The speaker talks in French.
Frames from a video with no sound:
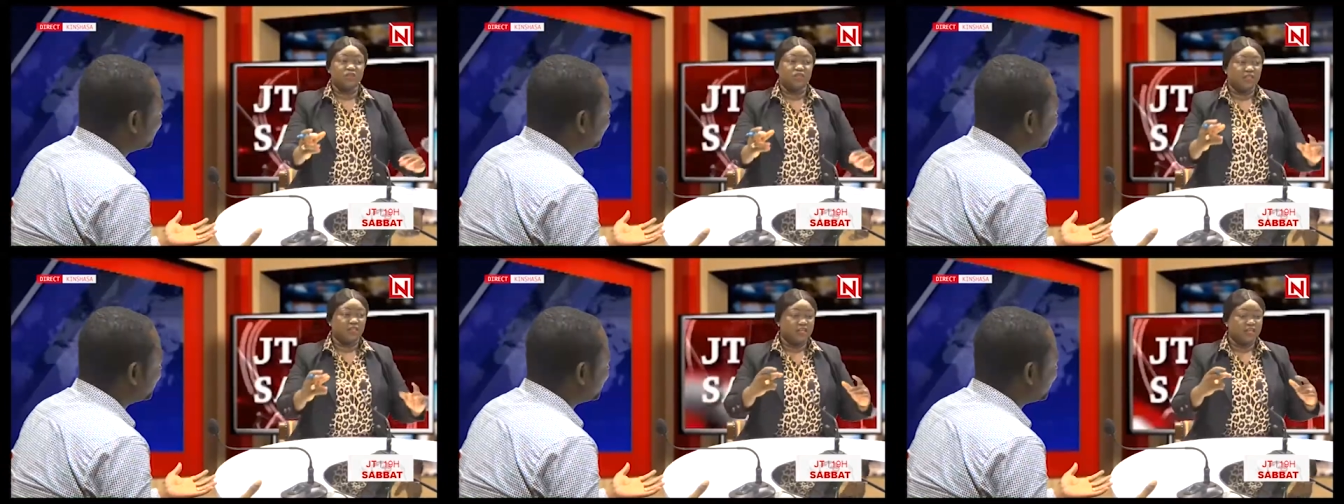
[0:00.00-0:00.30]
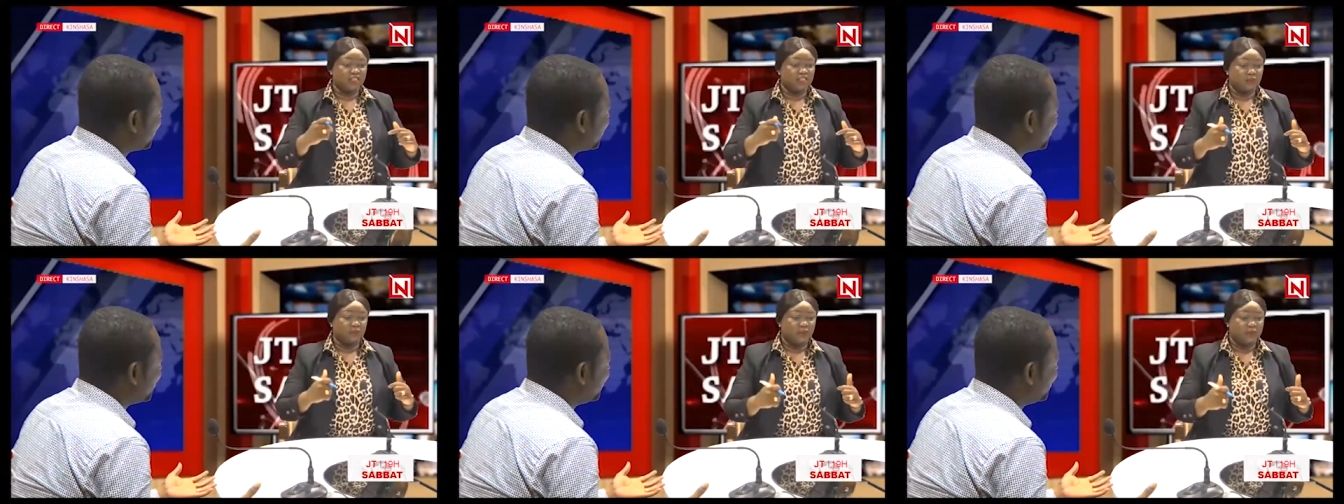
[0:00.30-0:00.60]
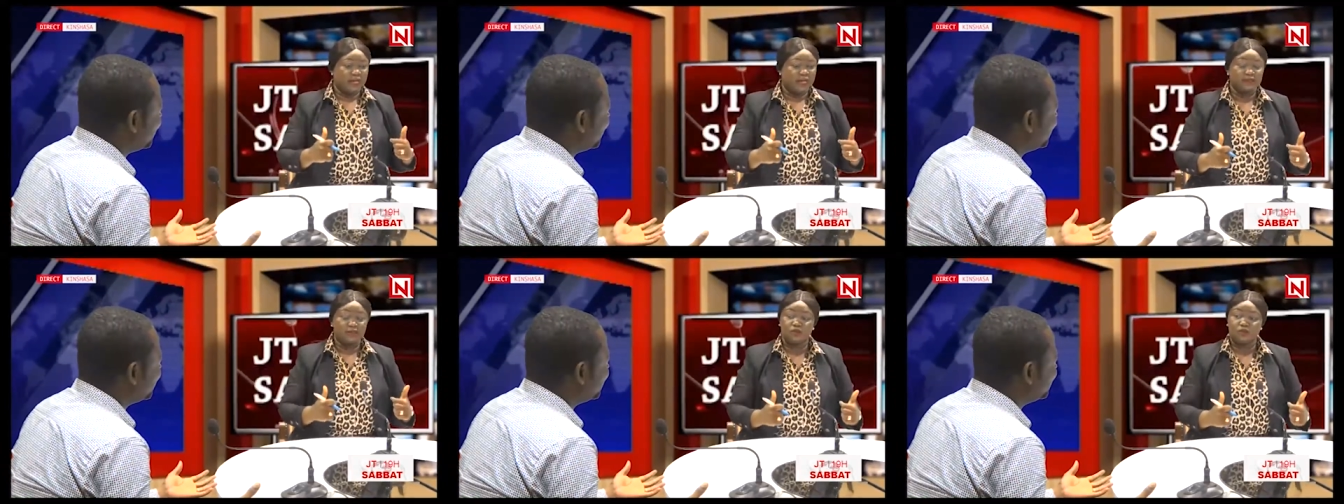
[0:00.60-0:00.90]
de
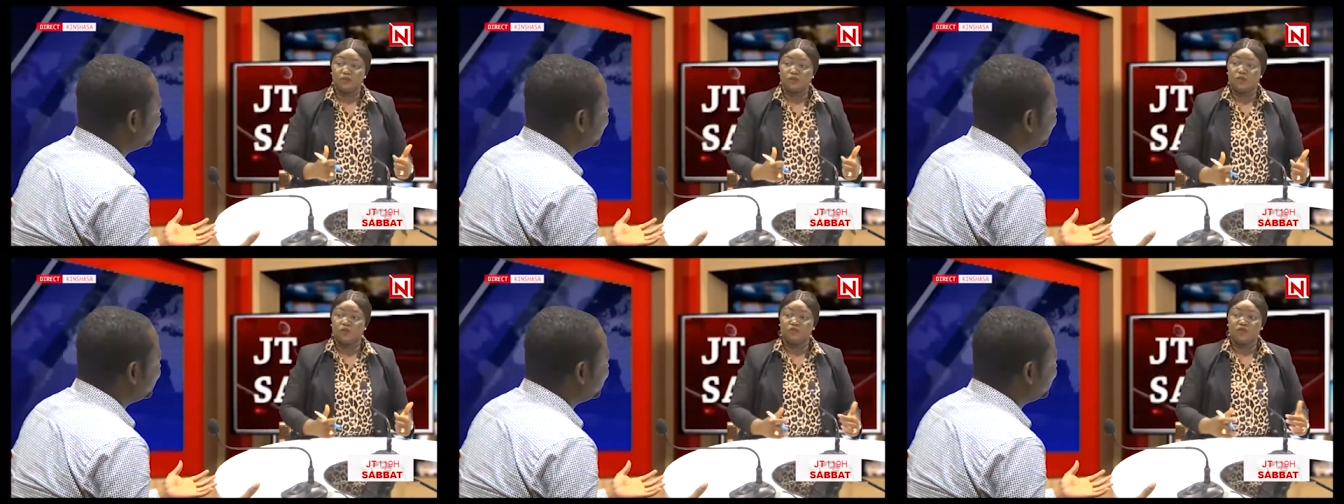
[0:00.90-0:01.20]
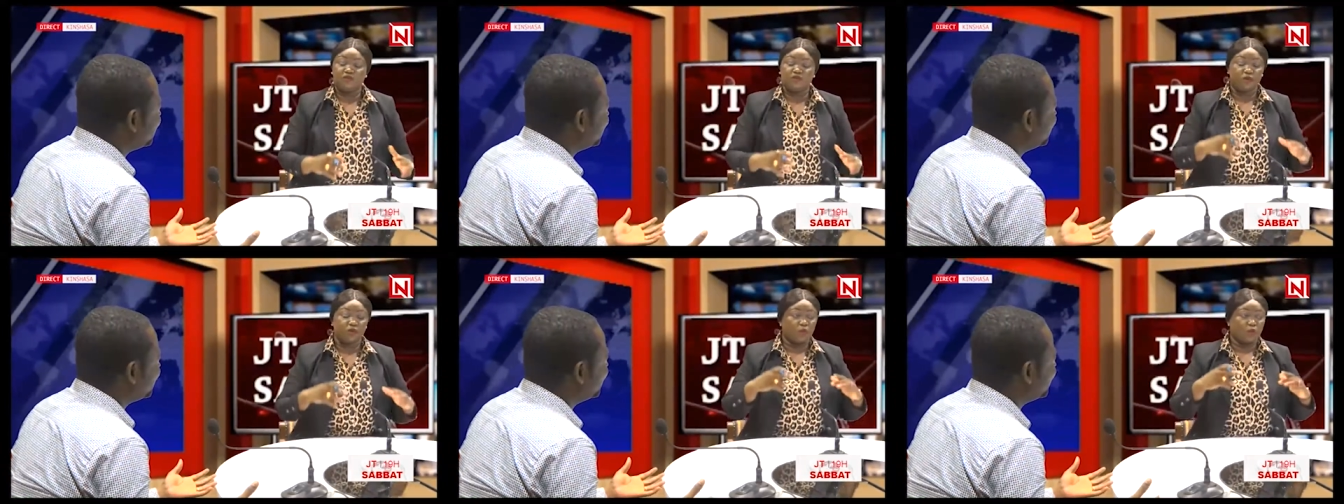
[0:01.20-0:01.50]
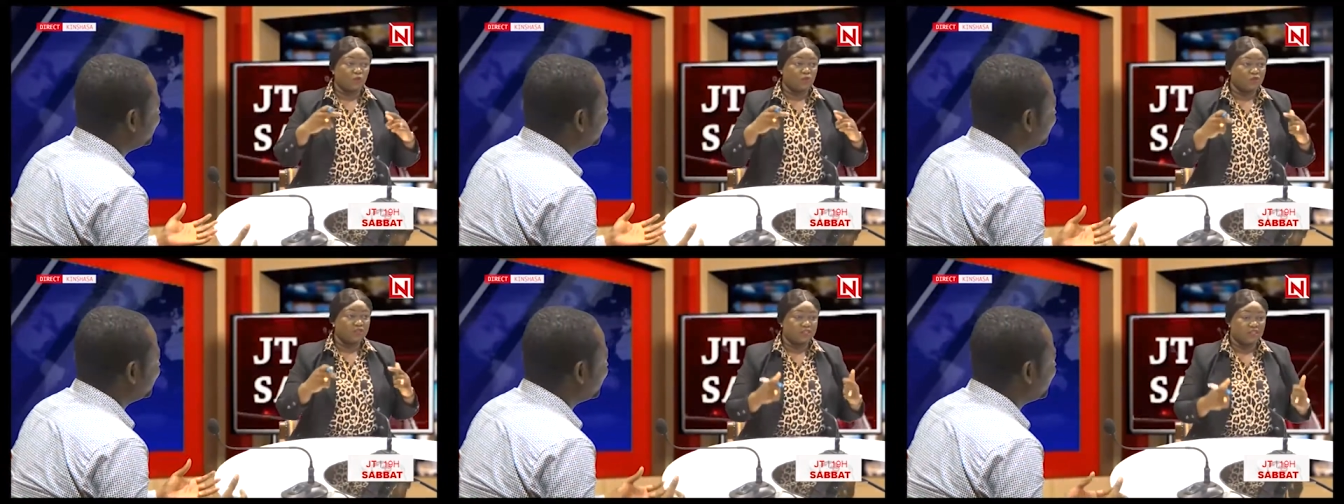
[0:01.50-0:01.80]
l'inspiration. Vous devez
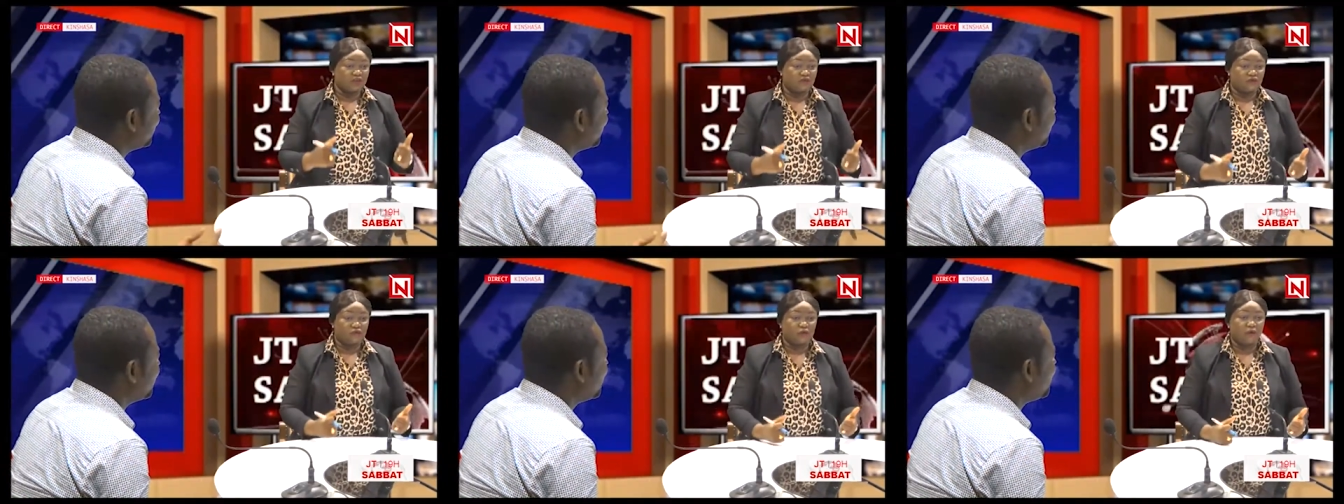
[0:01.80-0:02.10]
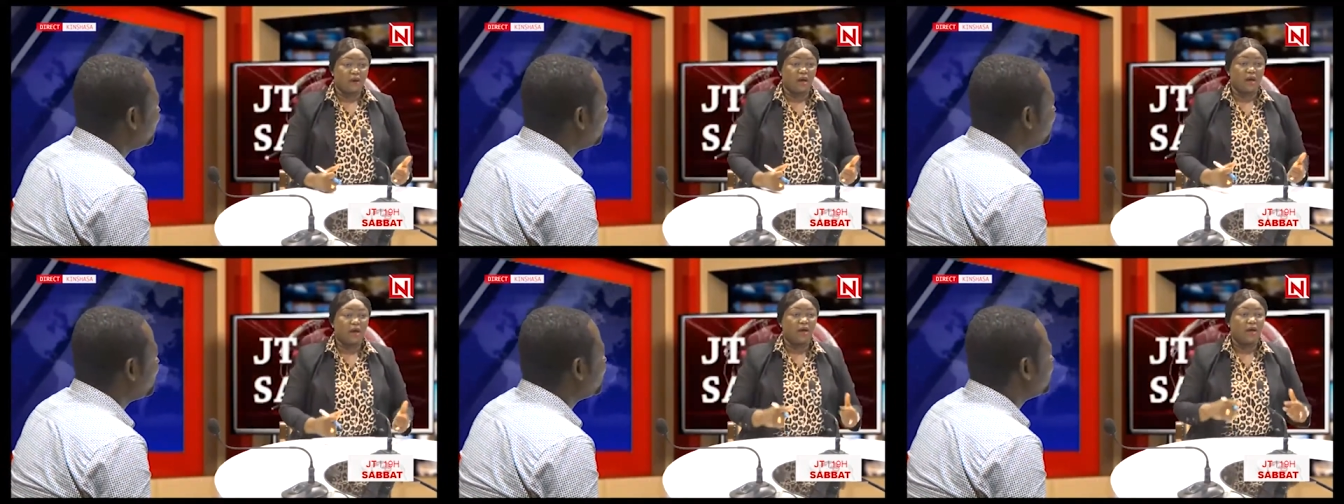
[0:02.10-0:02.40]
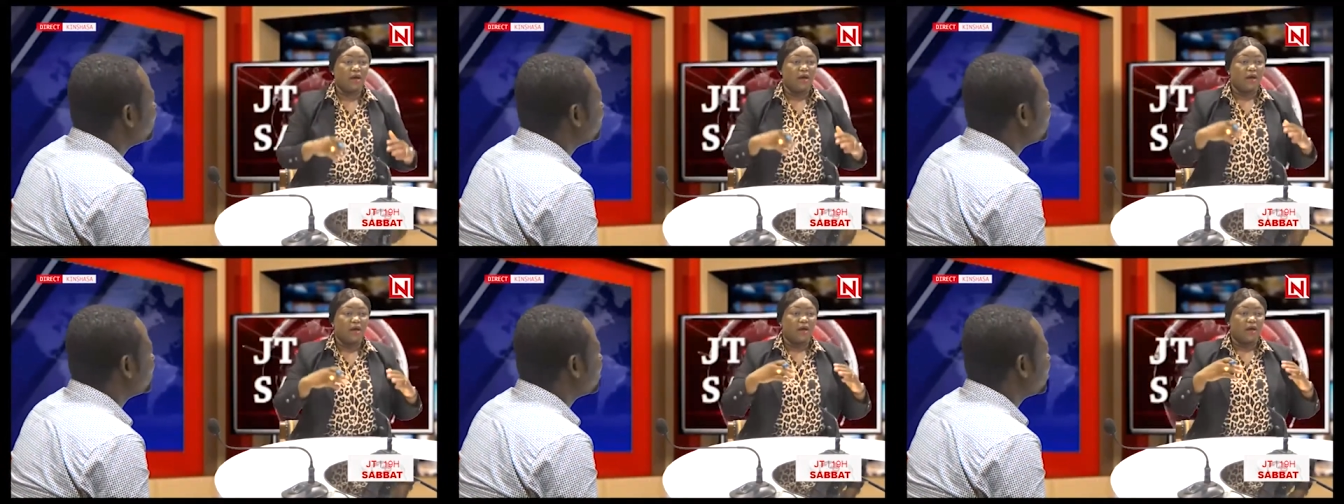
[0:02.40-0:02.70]
concevoir.
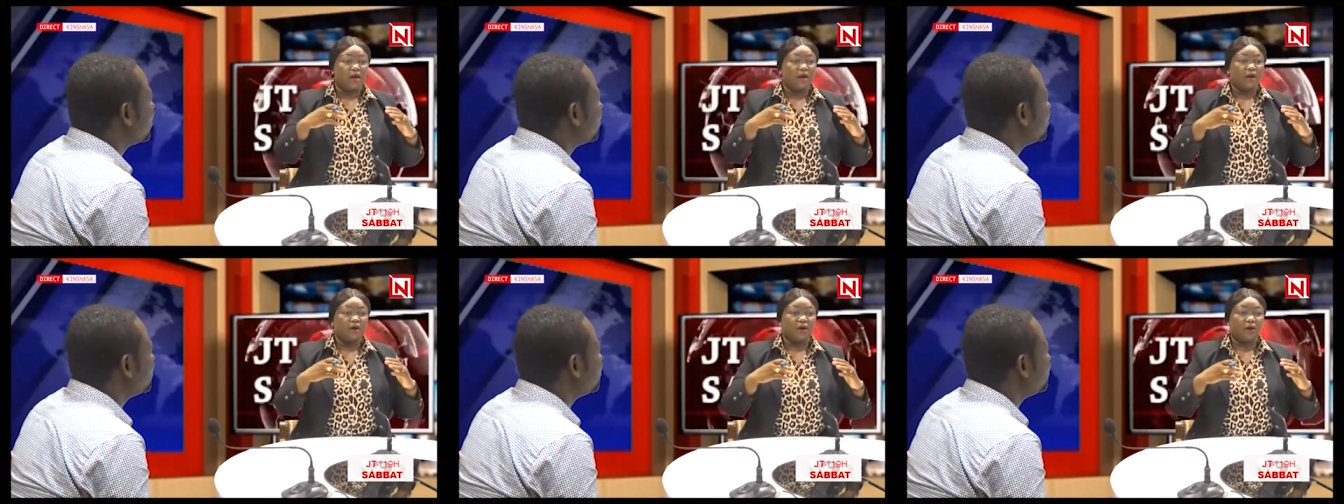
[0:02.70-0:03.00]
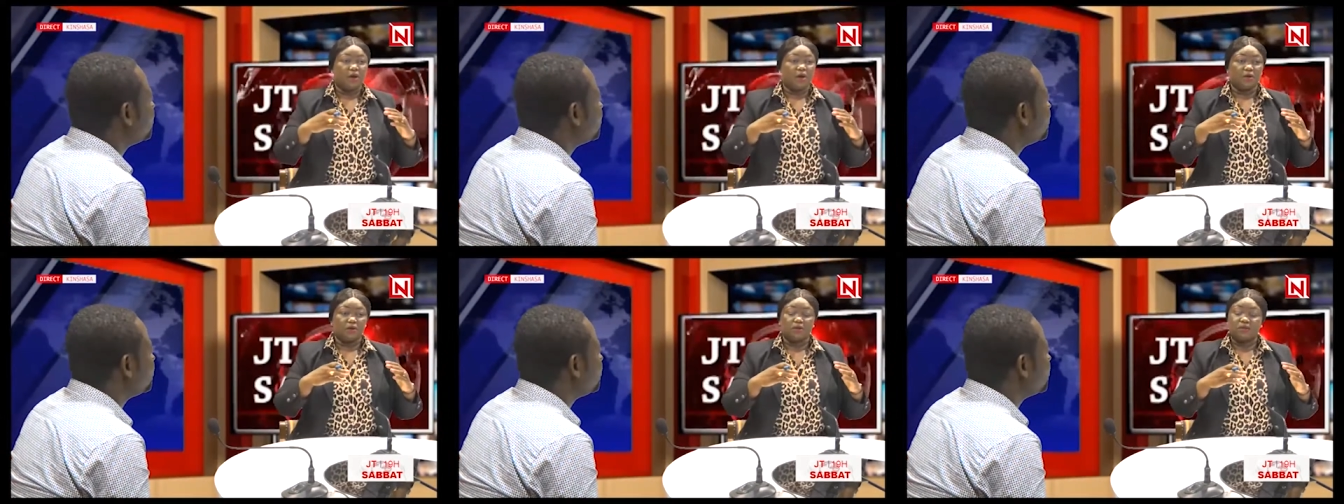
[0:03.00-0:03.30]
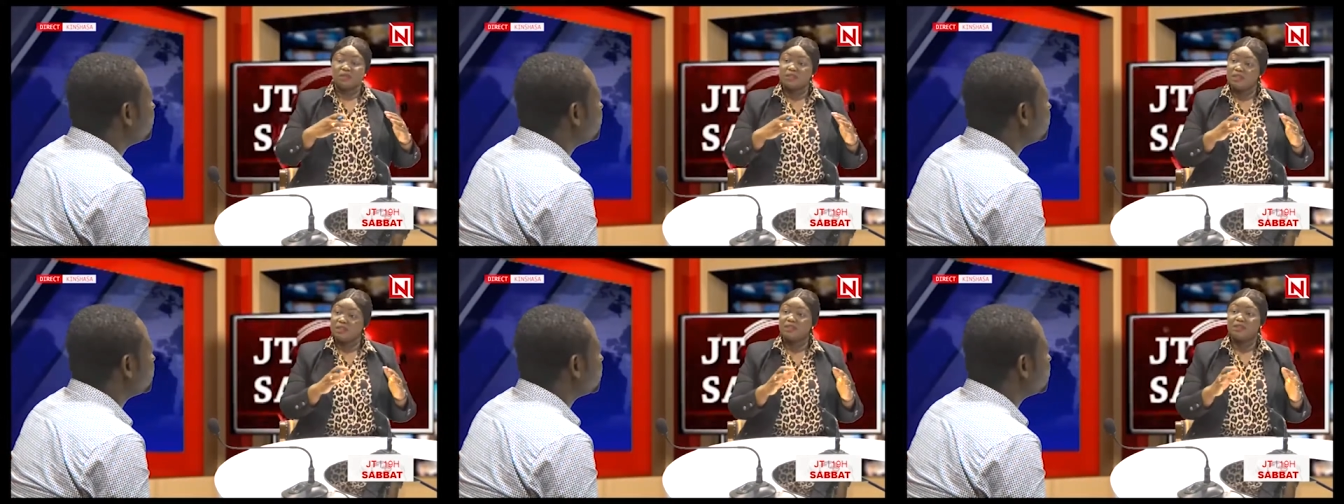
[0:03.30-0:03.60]

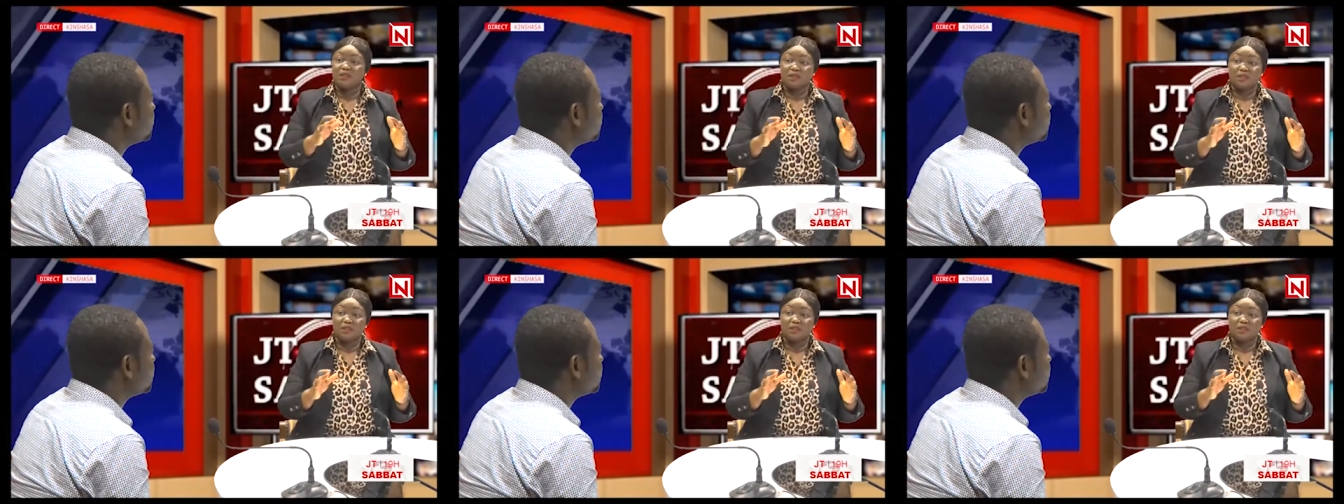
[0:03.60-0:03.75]
10 euh, titres,